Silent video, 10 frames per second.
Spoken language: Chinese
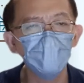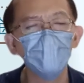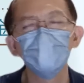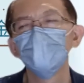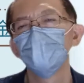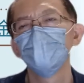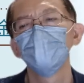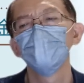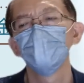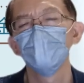吗？
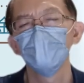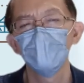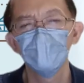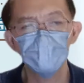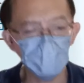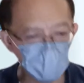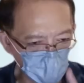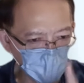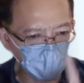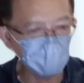是不是
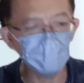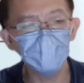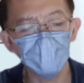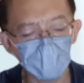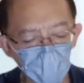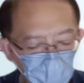绝大部分的台